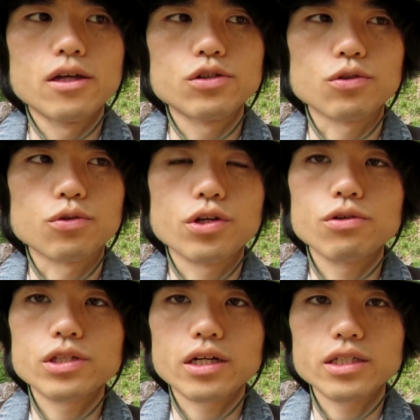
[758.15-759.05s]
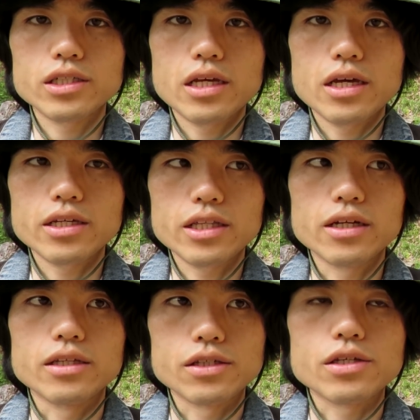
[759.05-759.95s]
ちょっと鳥を探してき
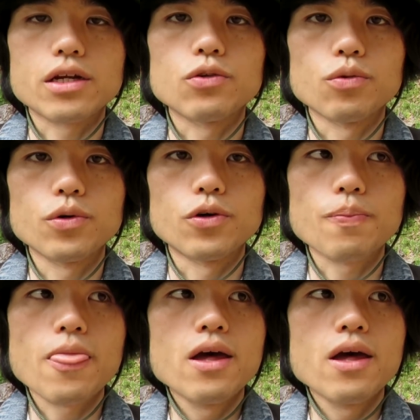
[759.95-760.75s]
たんですけれども、